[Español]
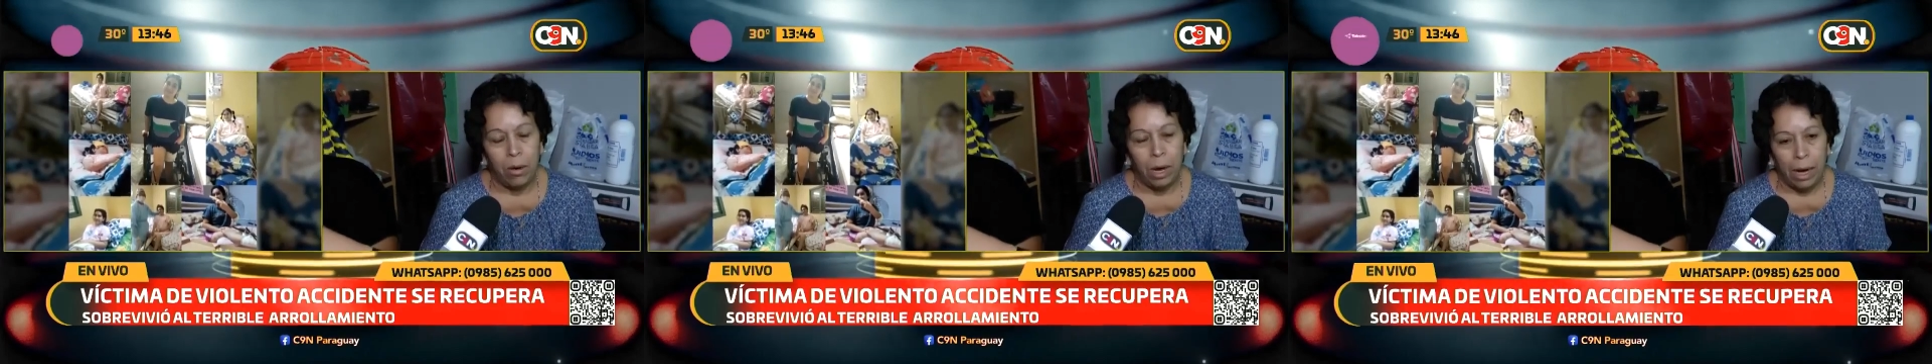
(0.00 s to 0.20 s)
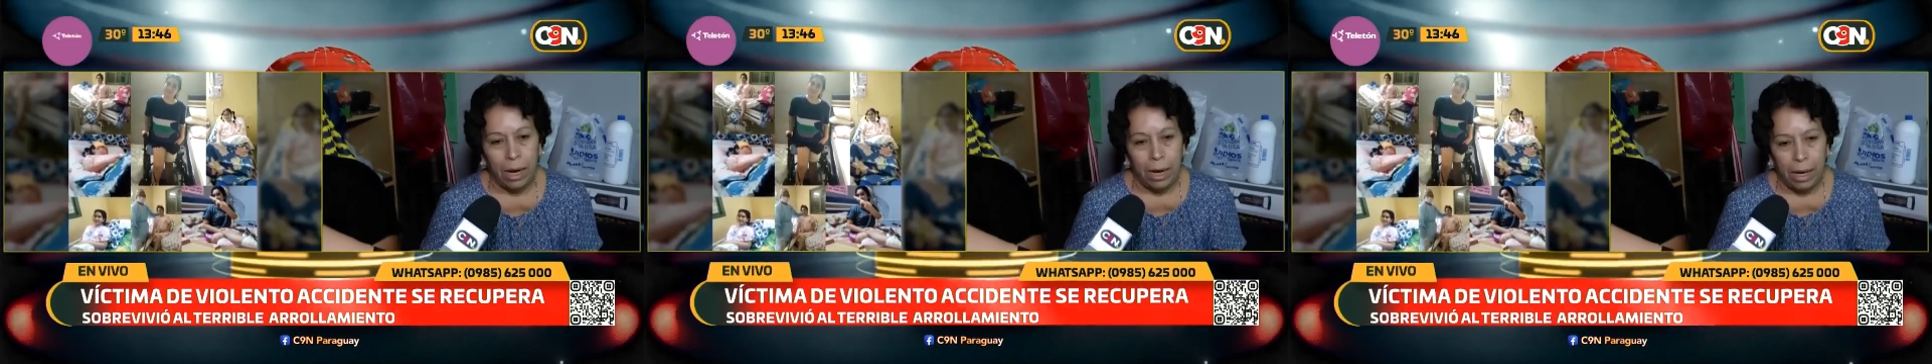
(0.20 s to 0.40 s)

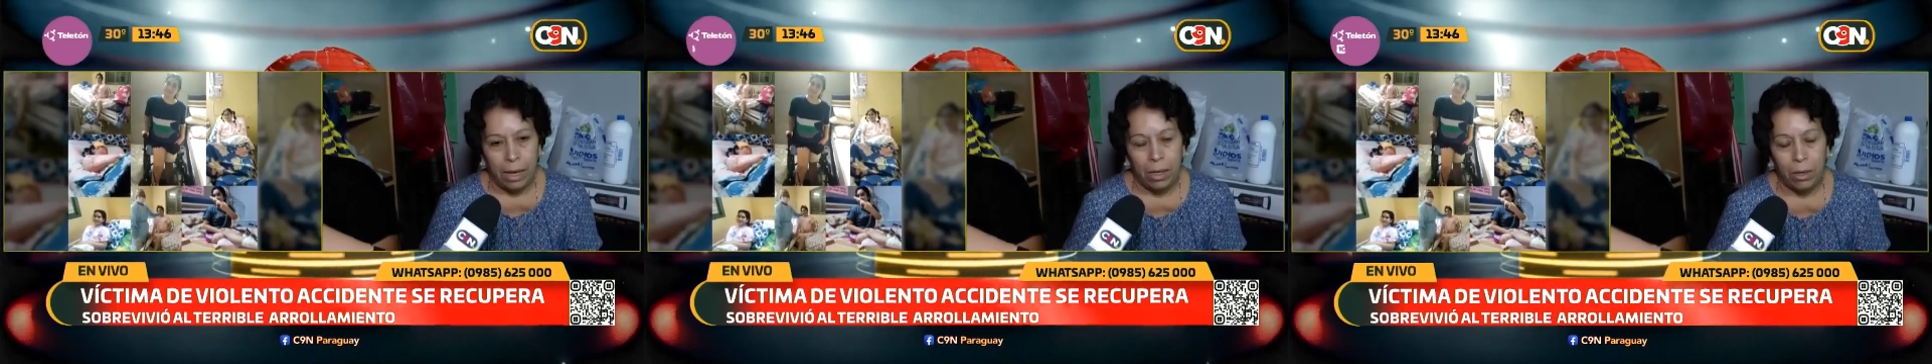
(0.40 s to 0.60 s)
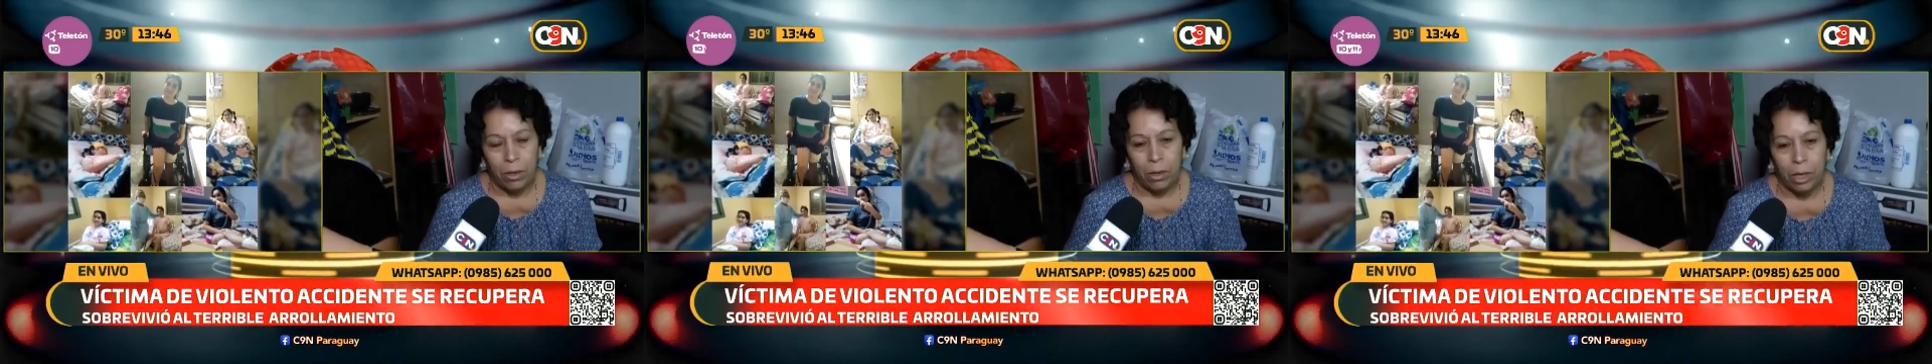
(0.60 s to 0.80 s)

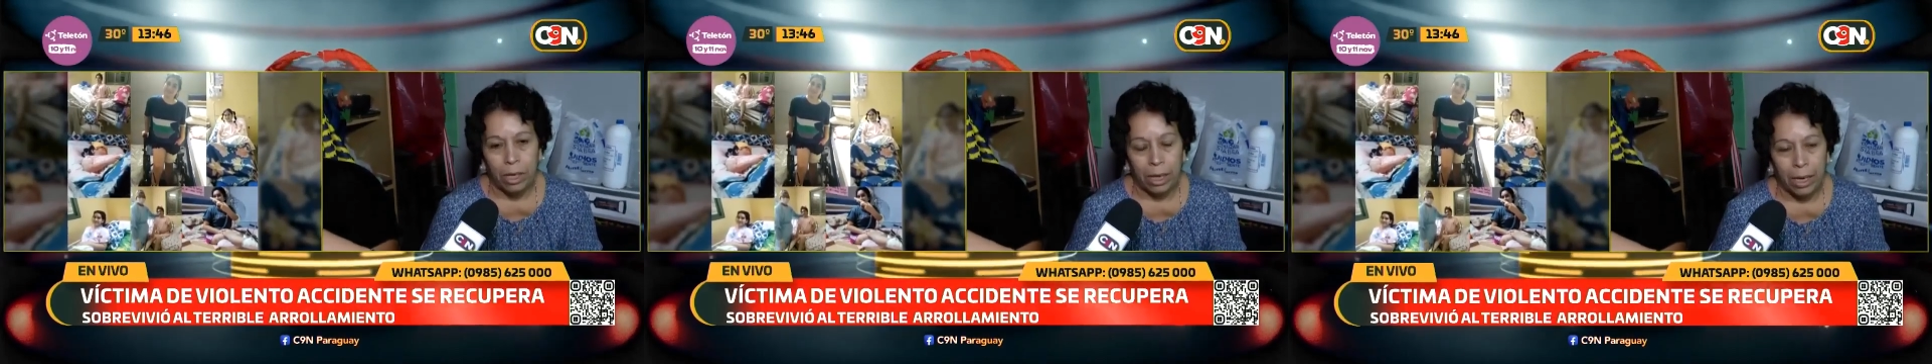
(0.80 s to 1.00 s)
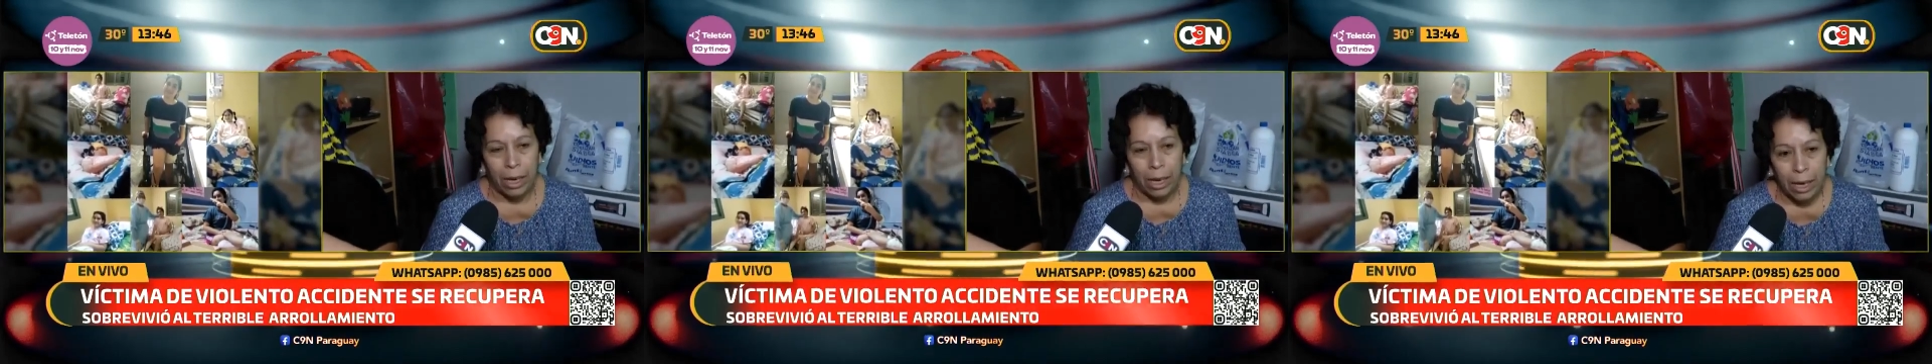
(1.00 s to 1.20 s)
ojalá Dios
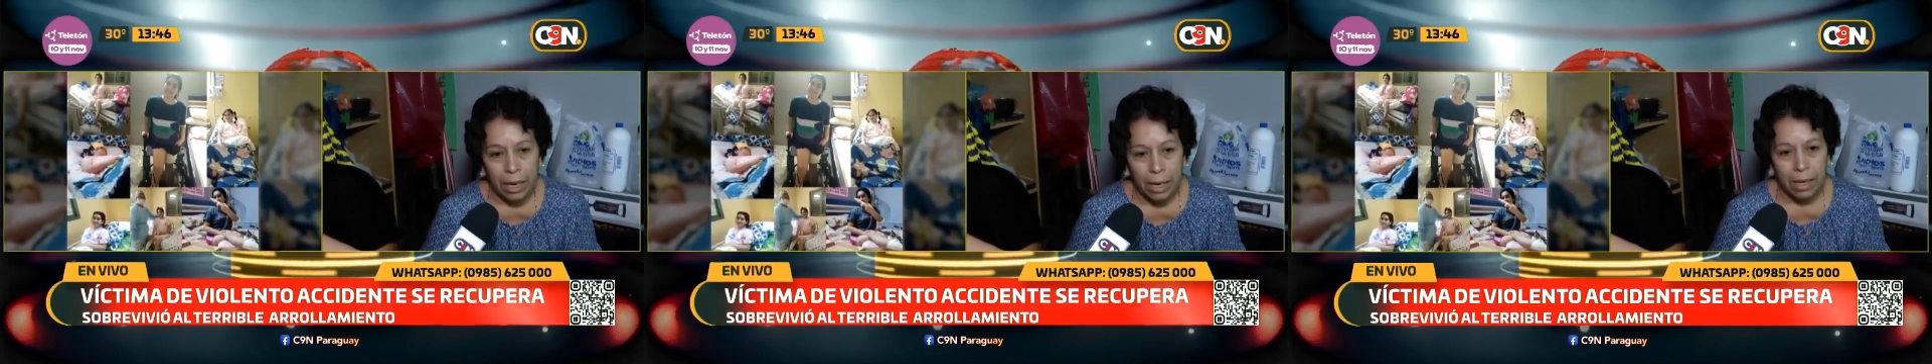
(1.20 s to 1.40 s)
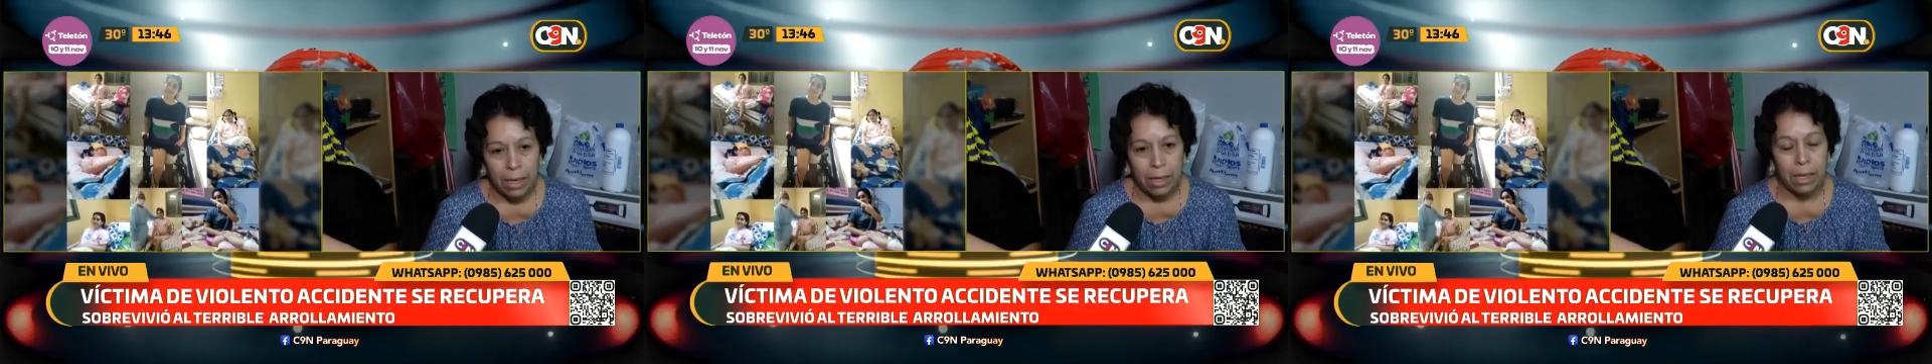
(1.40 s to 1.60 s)

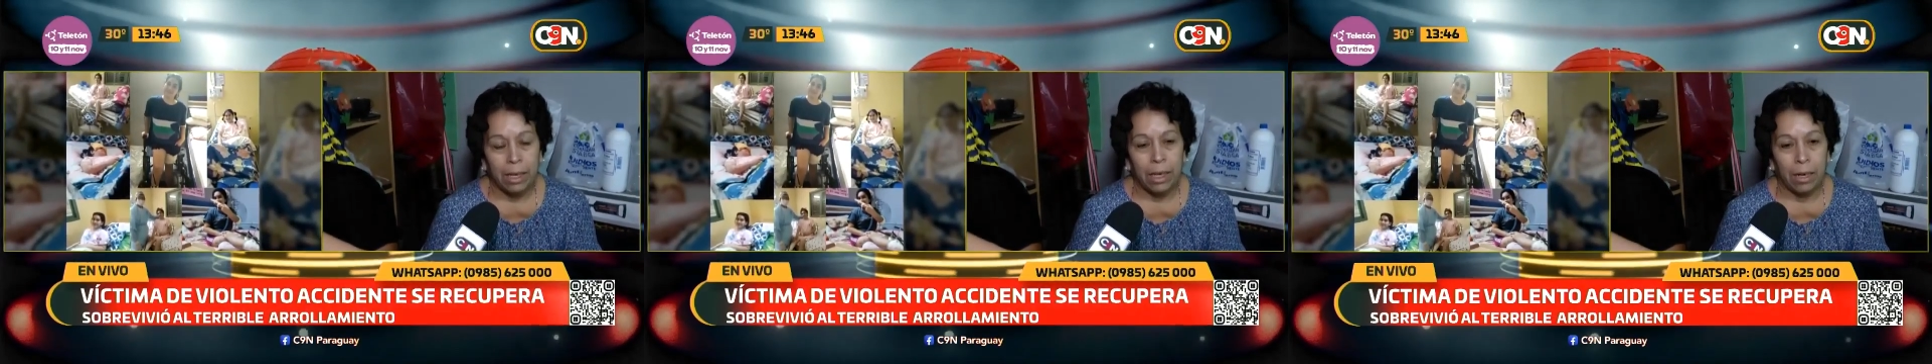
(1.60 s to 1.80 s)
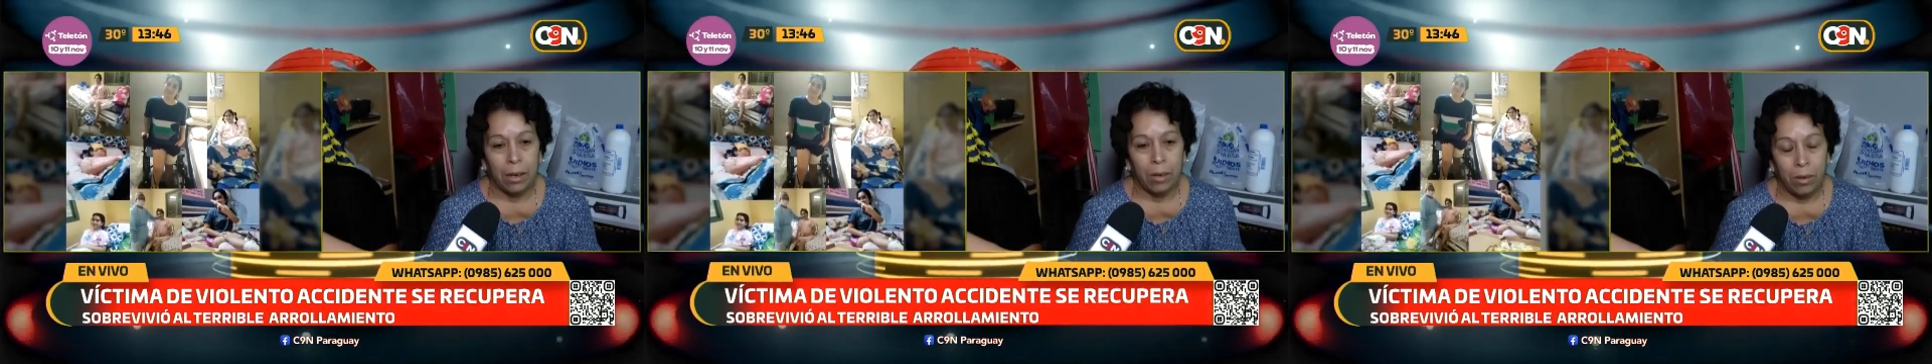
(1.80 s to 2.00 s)
quiera
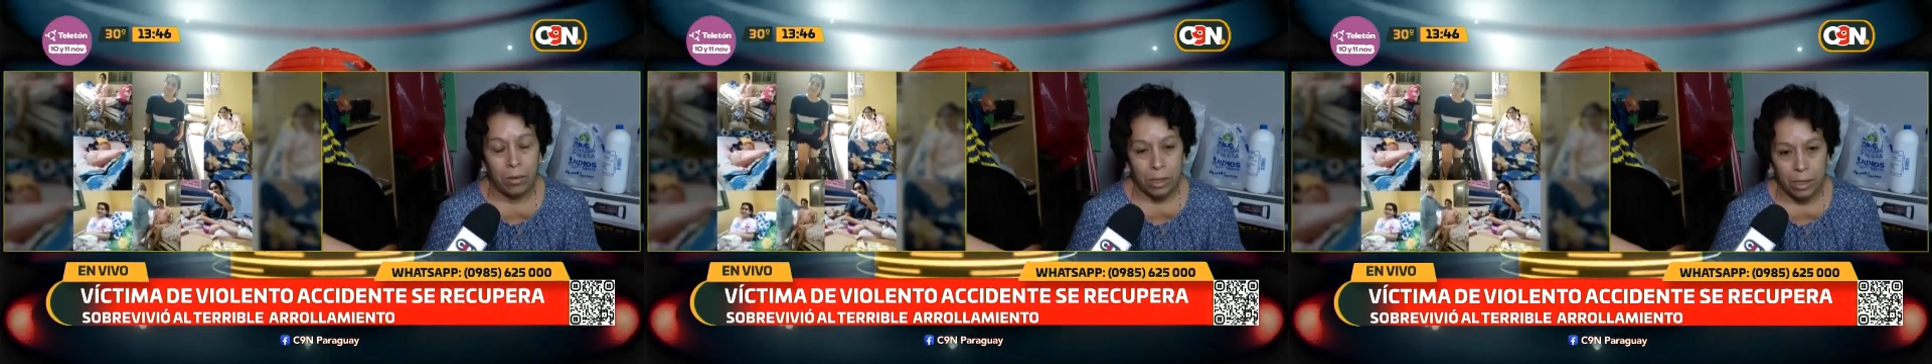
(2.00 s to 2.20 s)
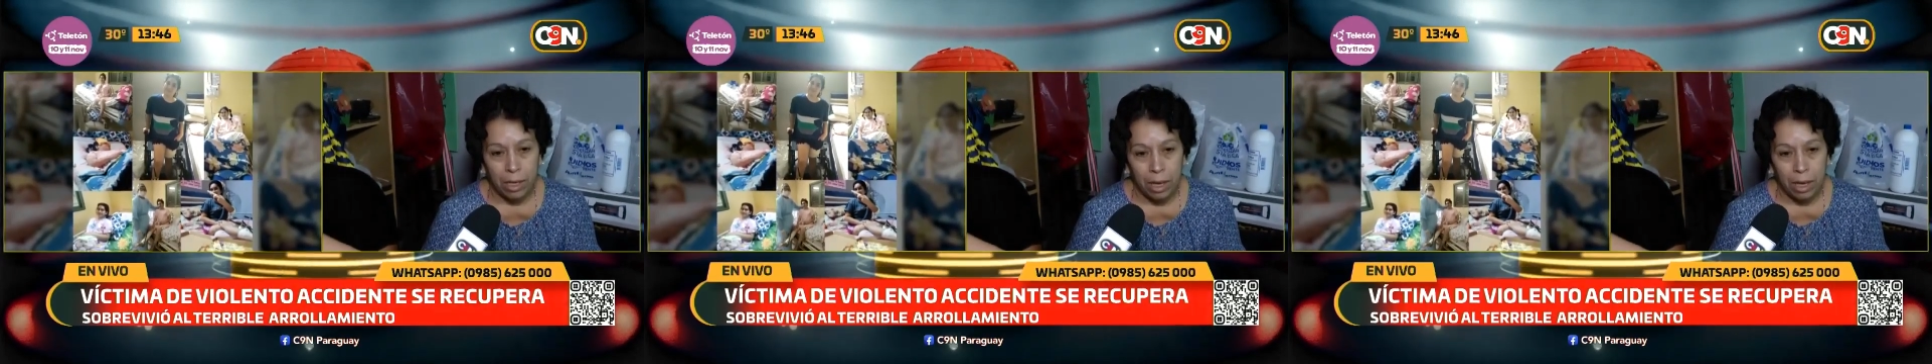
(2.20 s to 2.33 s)
y que nos,